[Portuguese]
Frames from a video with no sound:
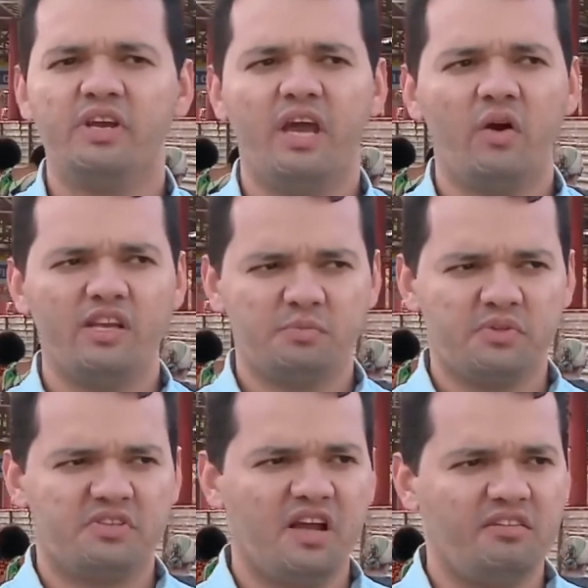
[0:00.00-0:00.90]
que é o
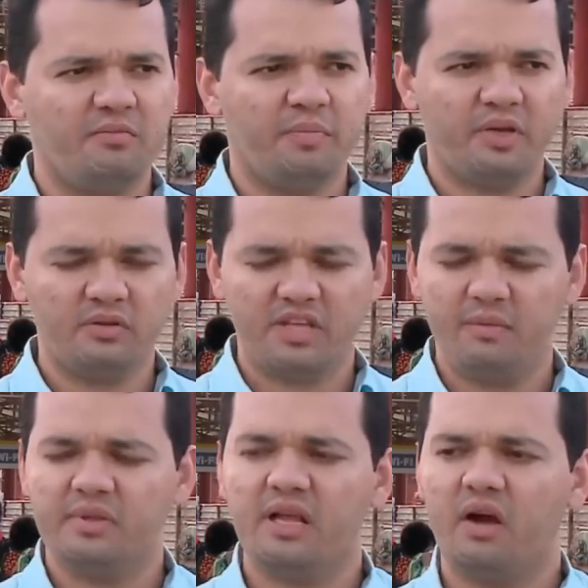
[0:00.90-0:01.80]
responsável pelo
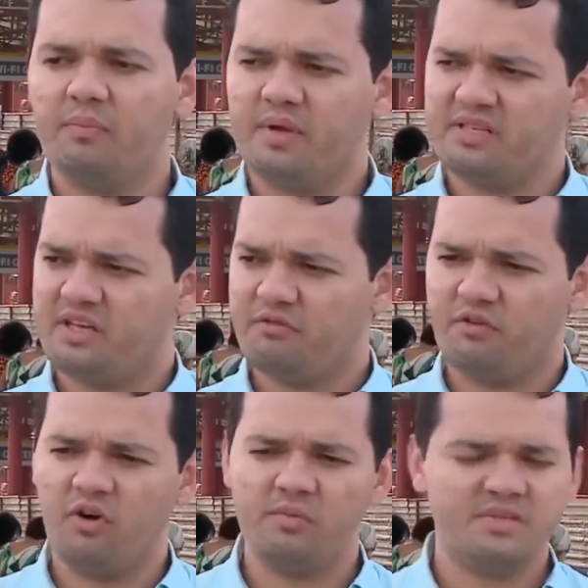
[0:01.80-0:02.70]
terminal e pelas
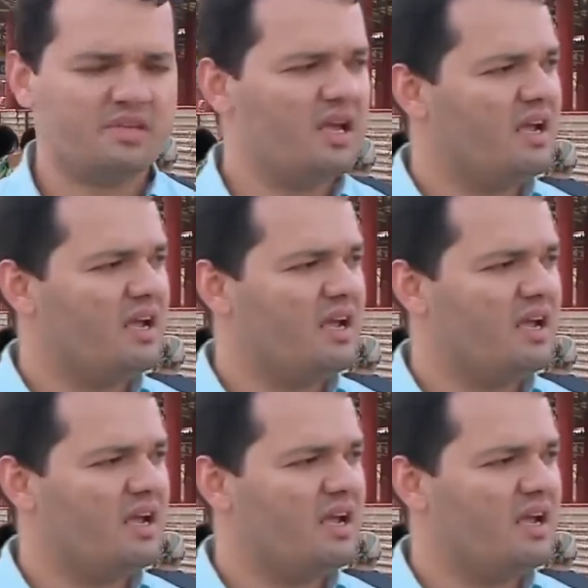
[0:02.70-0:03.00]
reformas,